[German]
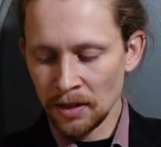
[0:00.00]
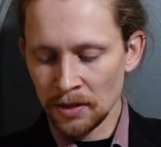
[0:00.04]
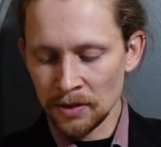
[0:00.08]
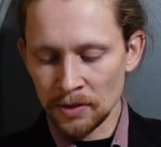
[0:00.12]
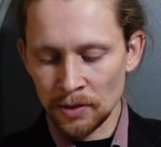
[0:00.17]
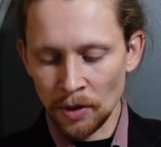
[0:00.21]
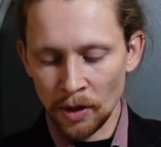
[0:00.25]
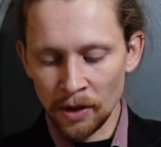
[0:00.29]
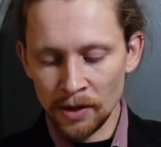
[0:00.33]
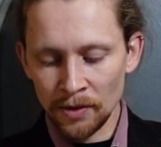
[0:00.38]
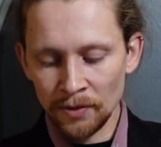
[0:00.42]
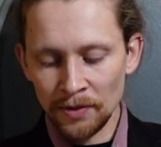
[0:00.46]

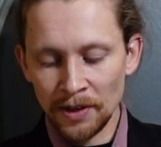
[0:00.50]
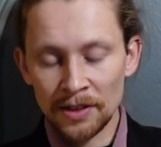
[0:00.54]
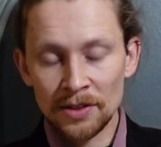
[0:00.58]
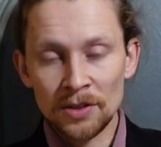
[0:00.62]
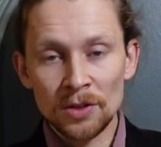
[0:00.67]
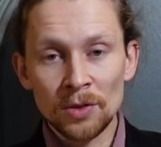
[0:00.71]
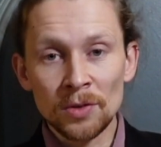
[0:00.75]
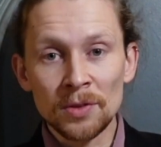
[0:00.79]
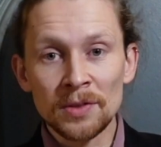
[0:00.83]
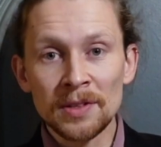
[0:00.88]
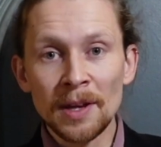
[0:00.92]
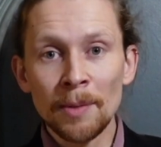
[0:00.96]
sollen wir
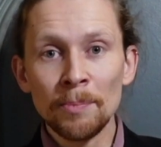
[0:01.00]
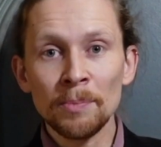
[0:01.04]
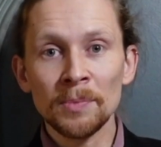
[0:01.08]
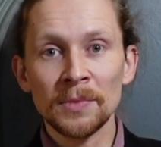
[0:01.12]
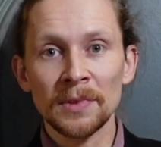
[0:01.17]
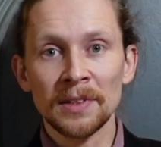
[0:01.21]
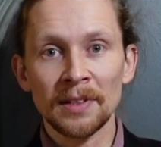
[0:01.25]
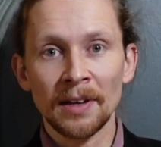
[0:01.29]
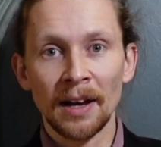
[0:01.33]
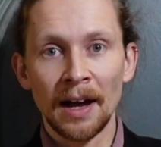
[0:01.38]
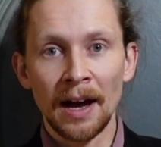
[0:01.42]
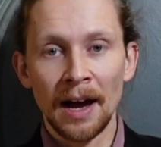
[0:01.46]

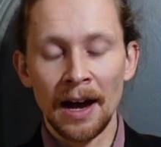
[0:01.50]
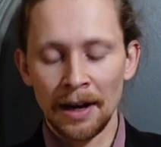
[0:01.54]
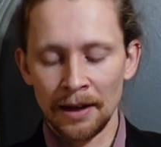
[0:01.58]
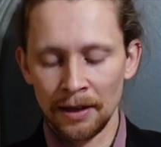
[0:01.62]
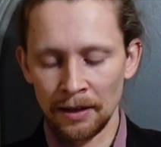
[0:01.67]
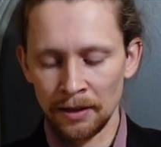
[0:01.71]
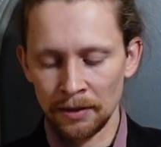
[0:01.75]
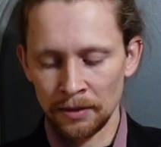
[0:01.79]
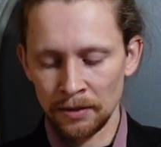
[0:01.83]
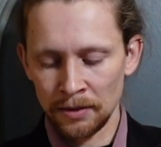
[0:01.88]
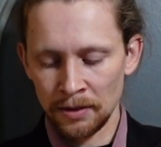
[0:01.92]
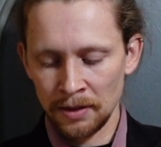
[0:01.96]

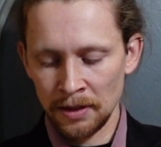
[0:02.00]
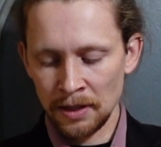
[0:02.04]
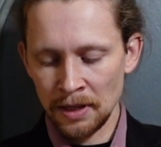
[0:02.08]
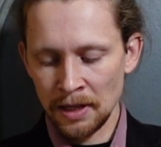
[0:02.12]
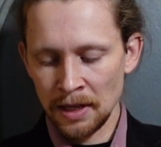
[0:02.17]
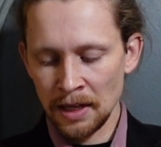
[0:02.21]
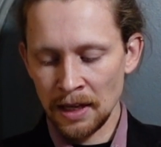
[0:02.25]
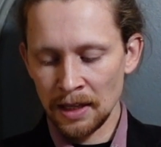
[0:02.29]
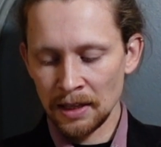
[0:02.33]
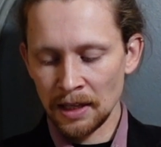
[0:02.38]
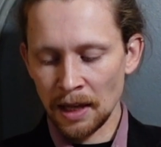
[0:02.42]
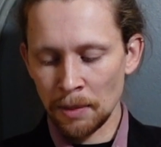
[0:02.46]
zusammentragen
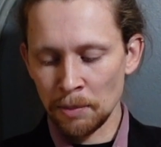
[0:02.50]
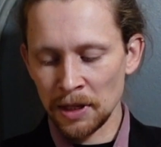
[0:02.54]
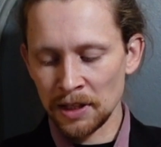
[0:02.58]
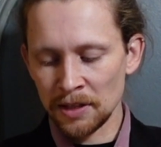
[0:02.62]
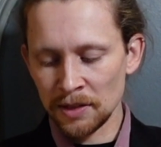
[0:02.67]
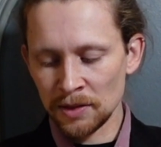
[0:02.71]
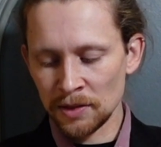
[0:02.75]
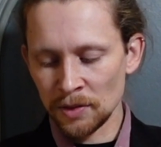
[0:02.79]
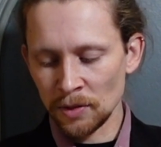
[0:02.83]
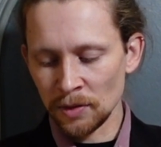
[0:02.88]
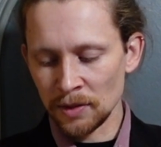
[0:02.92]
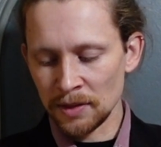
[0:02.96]
damit
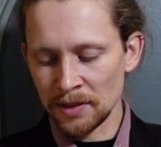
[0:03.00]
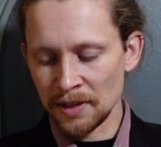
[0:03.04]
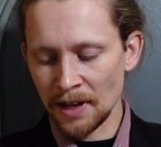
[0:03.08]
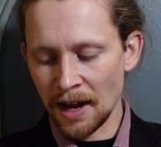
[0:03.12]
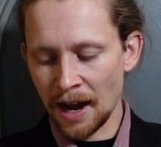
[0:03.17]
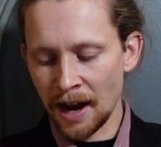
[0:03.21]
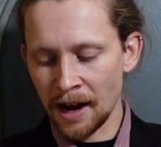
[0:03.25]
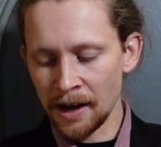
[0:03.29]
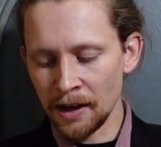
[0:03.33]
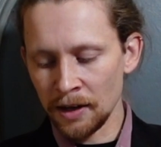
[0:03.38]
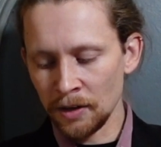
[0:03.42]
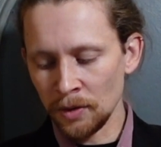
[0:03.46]
es uns
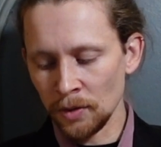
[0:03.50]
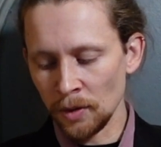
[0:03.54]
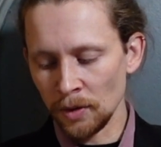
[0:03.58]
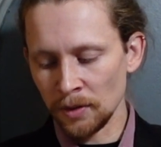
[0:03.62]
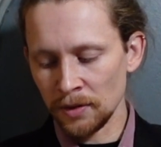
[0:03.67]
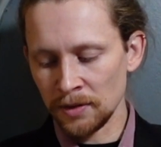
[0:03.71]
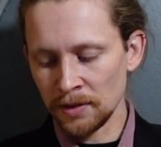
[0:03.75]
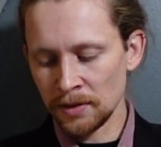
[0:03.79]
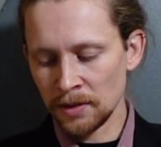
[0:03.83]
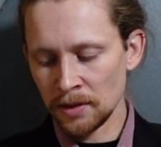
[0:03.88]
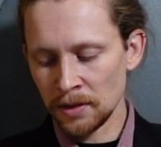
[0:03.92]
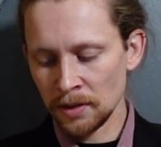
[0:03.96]
allen
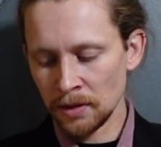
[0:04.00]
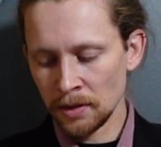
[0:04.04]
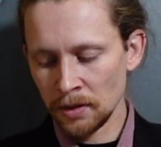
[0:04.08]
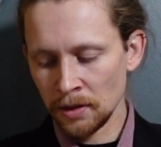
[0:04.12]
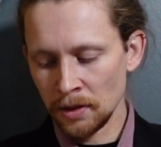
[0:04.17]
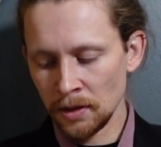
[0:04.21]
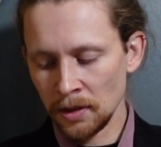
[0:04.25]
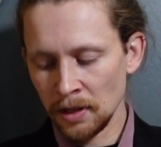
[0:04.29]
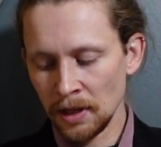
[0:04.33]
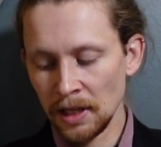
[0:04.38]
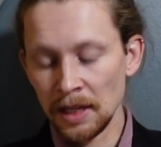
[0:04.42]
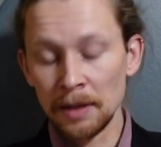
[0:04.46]
nützt,
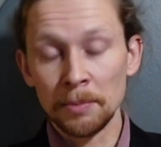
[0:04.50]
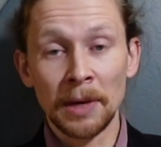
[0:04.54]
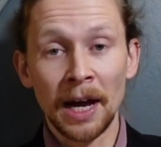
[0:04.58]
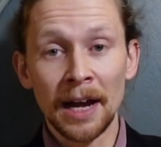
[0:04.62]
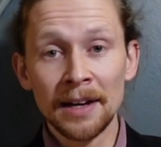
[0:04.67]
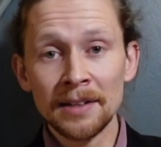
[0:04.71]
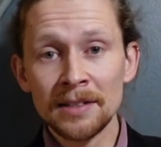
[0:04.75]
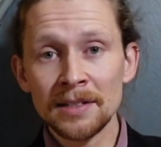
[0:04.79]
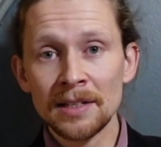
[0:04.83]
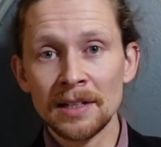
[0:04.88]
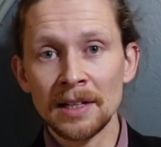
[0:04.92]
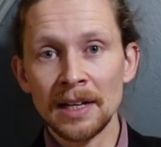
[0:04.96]
im
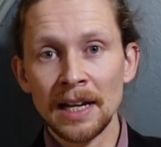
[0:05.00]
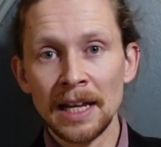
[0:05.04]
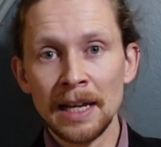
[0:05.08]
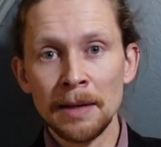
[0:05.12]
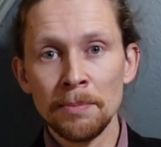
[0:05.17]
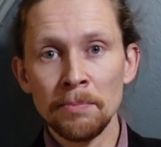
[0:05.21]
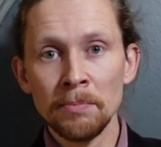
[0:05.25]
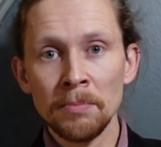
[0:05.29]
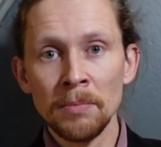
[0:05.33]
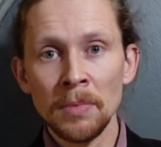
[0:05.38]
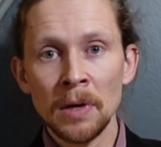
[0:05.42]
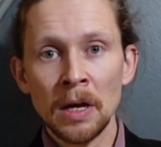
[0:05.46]
ganzen
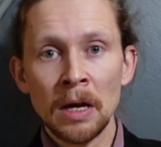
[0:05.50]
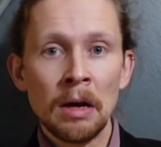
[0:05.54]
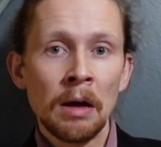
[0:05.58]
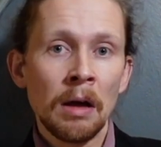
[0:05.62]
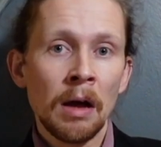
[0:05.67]
Leben,